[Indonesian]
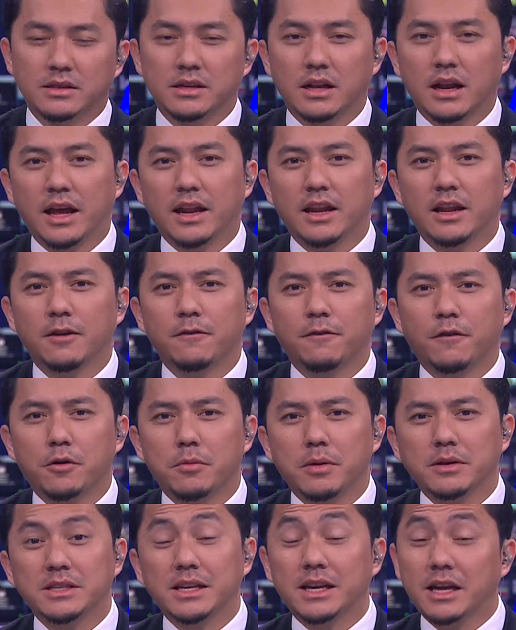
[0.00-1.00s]
Selain
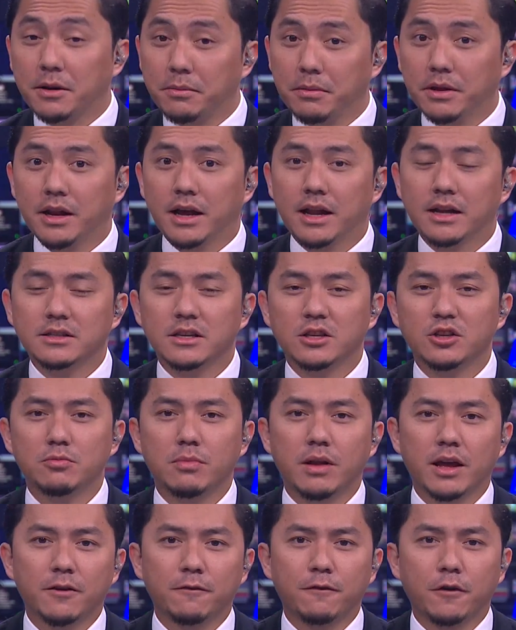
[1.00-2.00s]
informasi kriminal,
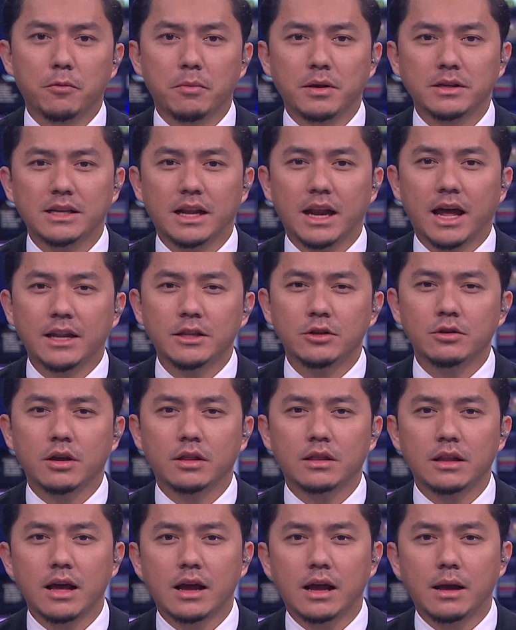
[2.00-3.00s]
sejumlah informasi lain
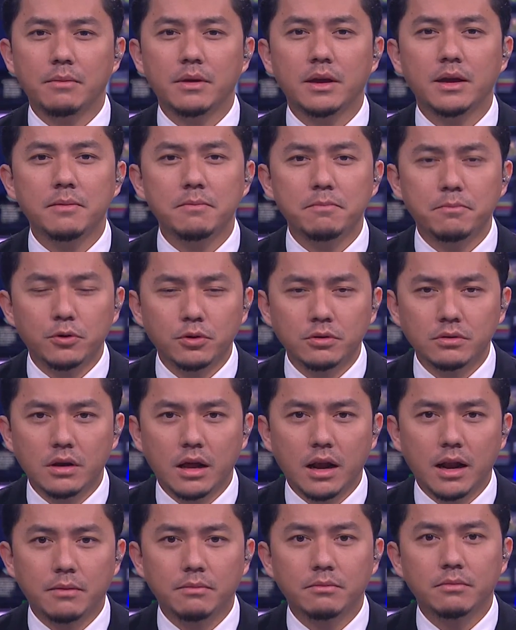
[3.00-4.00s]
juga telah kami
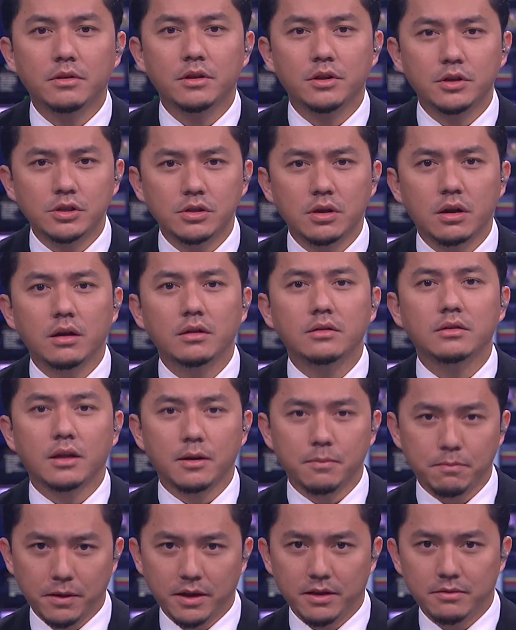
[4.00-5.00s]
himpun dalam News Hot
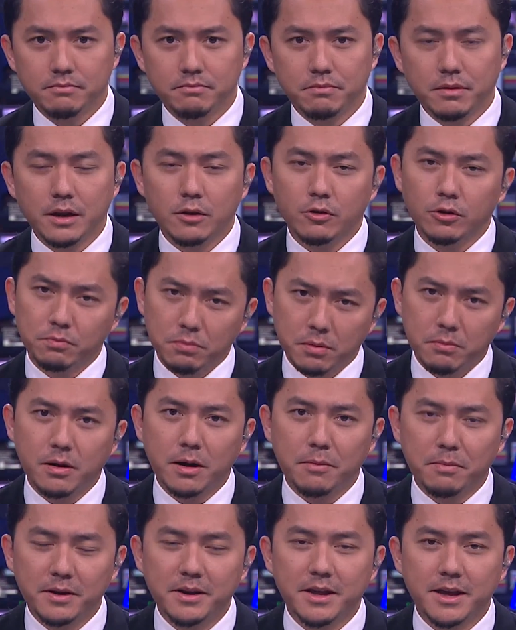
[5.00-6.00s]
Topic. Berikut
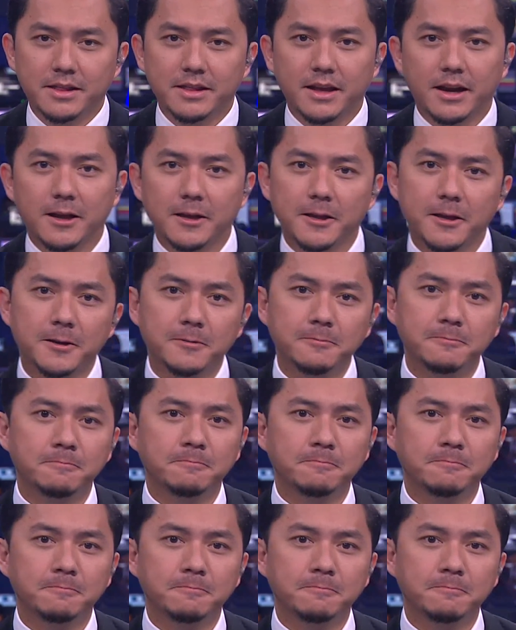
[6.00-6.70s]
beberapa diantaranya.